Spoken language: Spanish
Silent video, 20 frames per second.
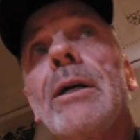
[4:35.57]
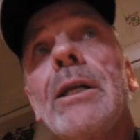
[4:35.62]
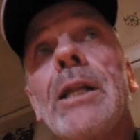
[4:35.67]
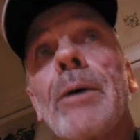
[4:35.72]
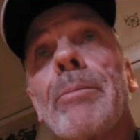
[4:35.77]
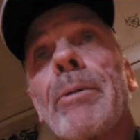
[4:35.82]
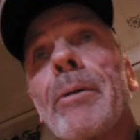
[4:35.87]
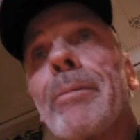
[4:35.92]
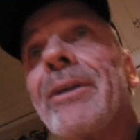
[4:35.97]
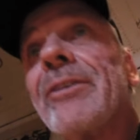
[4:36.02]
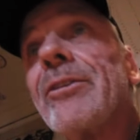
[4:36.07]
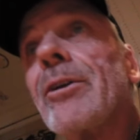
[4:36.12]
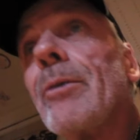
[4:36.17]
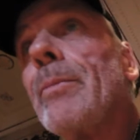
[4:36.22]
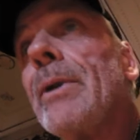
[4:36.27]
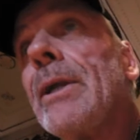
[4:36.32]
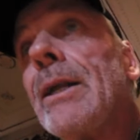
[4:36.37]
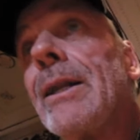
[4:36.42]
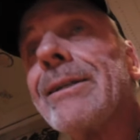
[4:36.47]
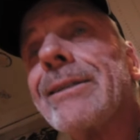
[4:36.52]
la primera
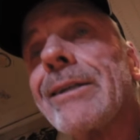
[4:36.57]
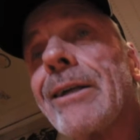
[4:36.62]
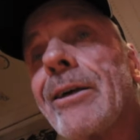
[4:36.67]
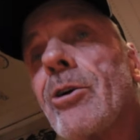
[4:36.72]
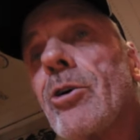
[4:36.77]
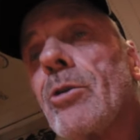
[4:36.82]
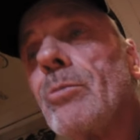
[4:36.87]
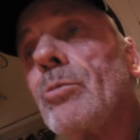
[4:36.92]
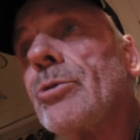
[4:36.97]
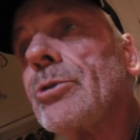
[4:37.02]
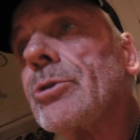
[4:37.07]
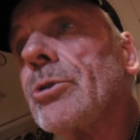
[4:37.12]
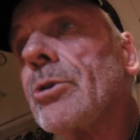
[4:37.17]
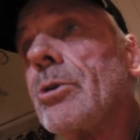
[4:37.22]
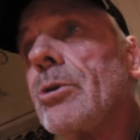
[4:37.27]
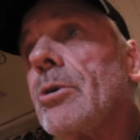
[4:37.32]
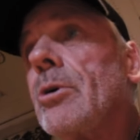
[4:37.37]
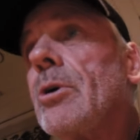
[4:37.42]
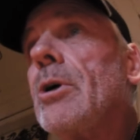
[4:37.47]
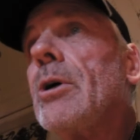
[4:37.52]
asamblea, les agradezco
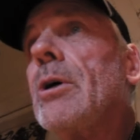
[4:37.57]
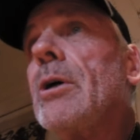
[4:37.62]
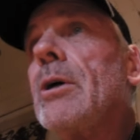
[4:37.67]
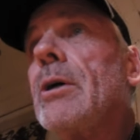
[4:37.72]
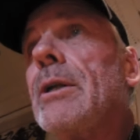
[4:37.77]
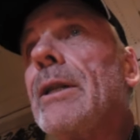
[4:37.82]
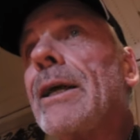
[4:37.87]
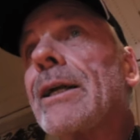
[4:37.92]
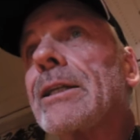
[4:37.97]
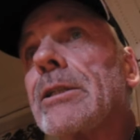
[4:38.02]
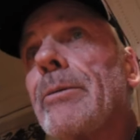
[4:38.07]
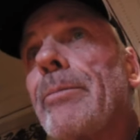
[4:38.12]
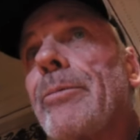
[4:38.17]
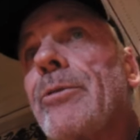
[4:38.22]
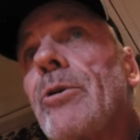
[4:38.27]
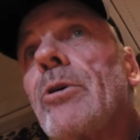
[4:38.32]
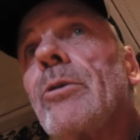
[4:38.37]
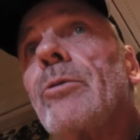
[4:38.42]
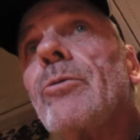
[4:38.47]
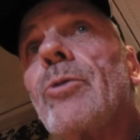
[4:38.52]
mucho la
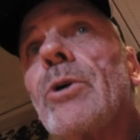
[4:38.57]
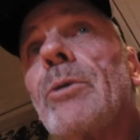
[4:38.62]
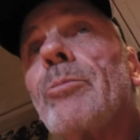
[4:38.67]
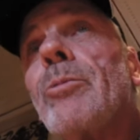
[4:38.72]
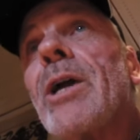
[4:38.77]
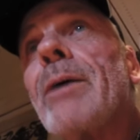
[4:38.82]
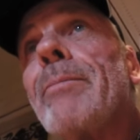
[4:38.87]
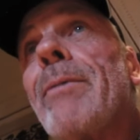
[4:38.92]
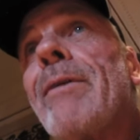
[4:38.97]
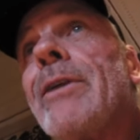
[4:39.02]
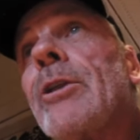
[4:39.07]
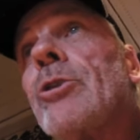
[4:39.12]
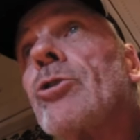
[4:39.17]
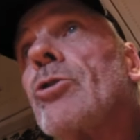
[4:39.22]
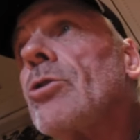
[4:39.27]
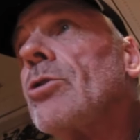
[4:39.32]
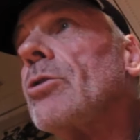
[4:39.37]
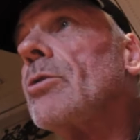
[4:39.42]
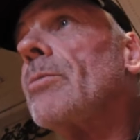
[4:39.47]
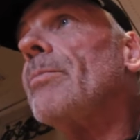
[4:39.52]
recepción, fue muy amable
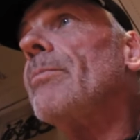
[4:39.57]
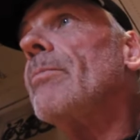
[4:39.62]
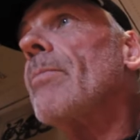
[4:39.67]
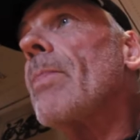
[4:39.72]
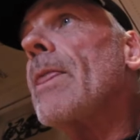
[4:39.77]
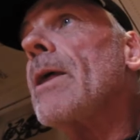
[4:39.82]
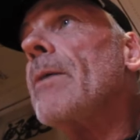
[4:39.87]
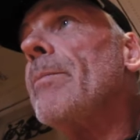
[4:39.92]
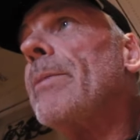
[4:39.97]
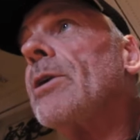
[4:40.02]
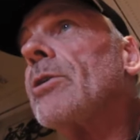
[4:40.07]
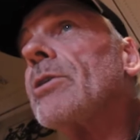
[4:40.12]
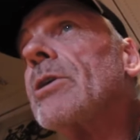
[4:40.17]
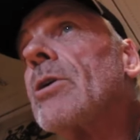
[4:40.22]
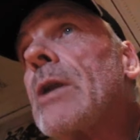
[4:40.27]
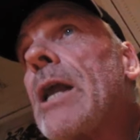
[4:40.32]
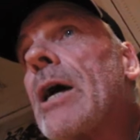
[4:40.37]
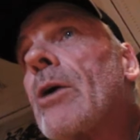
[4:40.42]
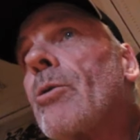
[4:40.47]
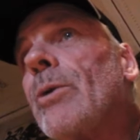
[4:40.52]
todo, pero
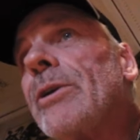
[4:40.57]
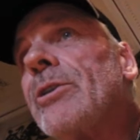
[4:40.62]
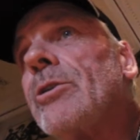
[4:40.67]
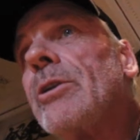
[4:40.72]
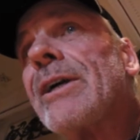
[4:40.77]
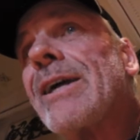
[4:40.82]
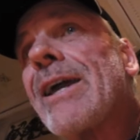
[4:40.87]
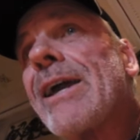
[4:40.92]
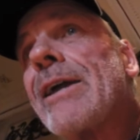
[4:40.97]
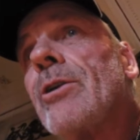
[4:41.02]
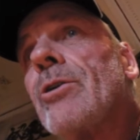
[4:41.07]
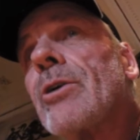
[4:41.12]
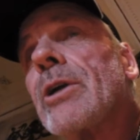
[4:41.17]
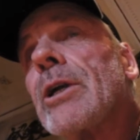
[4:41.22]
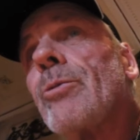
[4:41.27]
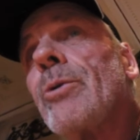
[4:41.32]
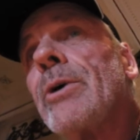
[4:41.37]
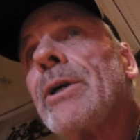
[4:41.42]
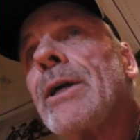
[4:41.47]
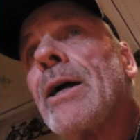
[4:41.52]
tengo las cuestiones que creo
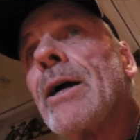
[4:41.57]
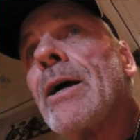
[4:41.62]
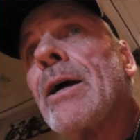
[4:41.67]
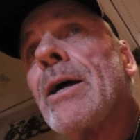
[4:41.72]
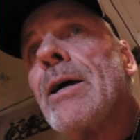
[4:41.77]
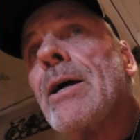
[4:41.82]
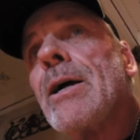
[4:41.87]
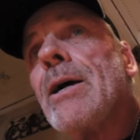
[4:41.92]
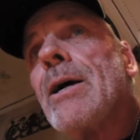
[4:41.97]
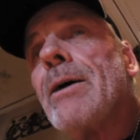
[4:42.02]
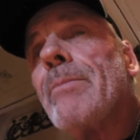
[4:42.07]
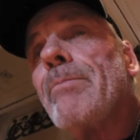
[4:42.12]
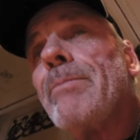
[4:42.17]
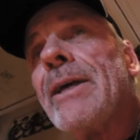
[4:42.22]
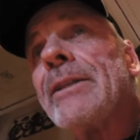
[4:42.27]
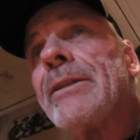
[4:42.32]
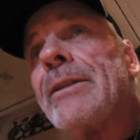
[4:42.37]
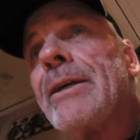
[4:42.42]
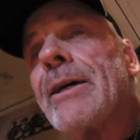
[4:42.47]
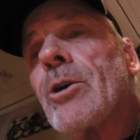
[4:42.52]
que voy a
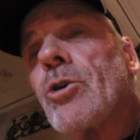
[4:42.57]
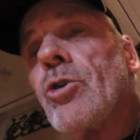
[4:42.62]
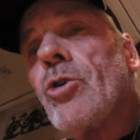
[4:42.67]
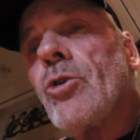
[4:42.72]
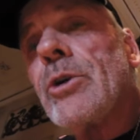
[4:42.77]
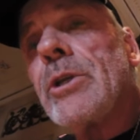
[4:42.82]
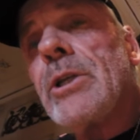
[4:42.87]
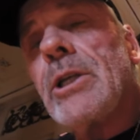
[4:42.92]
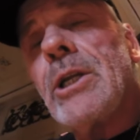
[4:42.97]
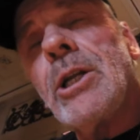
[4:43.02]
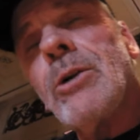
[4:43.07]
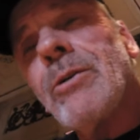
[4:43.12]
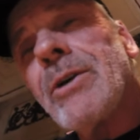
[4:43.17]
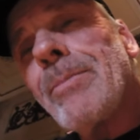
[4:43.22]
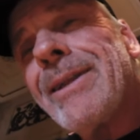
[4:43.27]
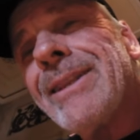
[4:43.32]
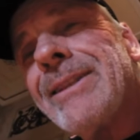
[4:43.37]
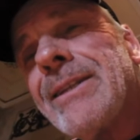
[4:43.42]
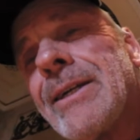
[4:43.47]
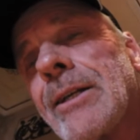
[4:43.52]
plantear hoy y lo voy
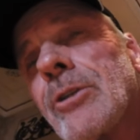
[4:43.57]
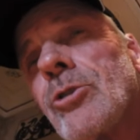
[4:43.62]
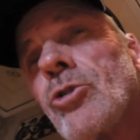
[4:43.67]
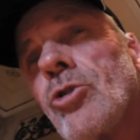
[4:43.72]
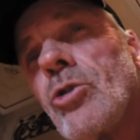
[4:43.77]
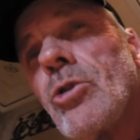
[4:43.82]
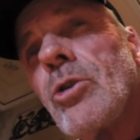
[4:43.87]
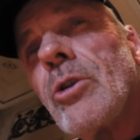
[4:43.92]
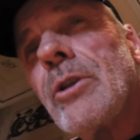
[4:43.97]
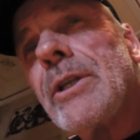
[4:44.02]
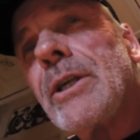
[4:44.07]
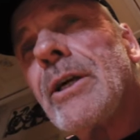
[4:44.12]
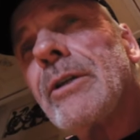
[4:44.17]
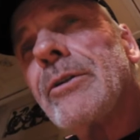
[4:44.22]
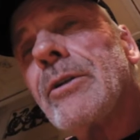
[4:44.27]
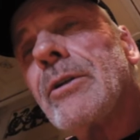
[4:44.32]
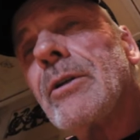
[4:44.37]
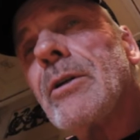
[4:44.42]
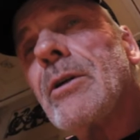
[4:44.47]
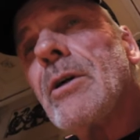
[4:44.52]
a plantear todos los
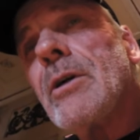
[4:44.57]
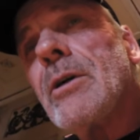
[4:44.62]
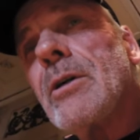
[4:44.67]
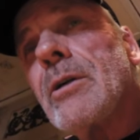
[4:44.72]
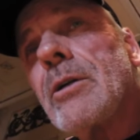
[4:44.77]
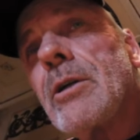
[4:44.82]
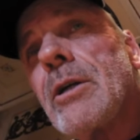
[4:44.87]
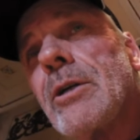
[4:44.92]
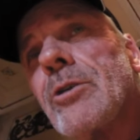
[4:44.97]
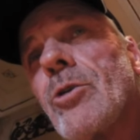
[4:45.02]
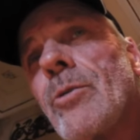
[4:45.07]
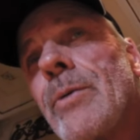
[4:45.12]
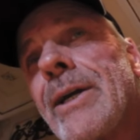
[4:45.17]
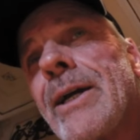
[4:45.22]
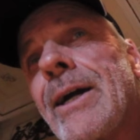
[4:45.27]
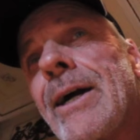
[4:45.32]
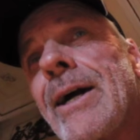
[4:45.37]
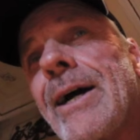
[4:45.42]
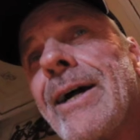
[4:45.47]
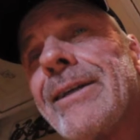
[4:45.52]
días que yo
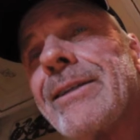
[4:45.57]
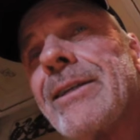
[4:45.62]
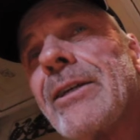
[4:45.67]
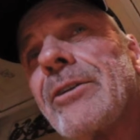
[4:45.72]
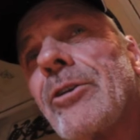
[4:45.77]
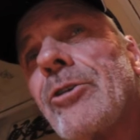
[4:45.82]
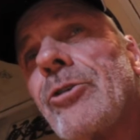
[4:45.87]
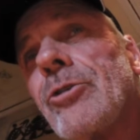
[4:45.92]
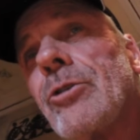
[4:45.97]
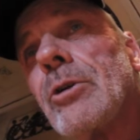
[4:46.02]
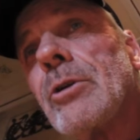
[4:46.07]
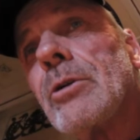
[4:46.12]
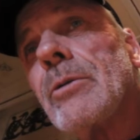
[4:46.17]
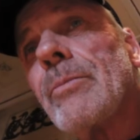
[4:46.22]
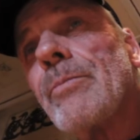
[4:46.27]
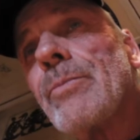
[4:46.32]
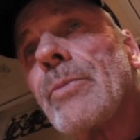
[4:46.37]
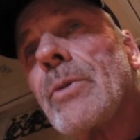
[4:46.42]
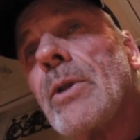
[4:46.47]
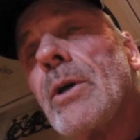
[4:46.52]
venga a esta sesión,
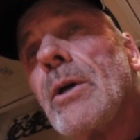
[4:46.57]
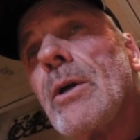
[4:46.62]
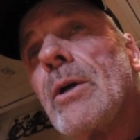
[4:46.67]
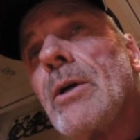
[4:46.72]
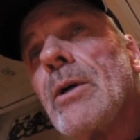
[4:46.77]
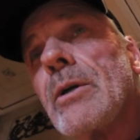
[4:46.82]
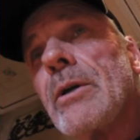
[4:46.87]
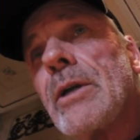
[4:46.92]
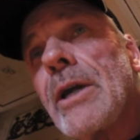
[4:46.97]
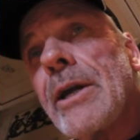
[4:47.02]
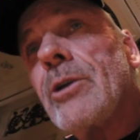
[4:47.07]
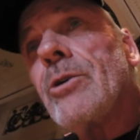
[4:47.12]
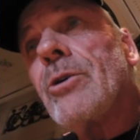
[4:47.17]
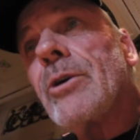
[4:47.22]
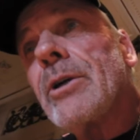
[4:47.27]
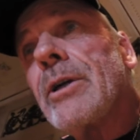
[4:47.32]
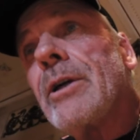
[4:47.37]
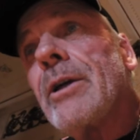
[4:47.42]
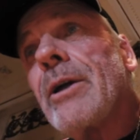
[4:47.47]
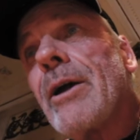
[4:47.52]
que
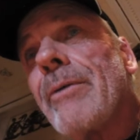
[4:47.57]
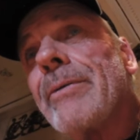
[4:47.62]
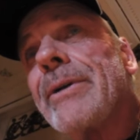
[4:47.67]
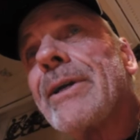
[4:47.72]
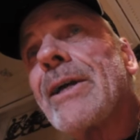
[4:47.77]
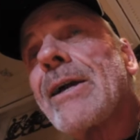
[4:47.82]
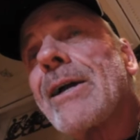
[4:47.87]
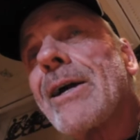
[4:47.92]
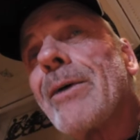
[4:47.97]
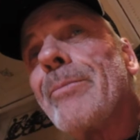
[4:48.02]
creo que habría que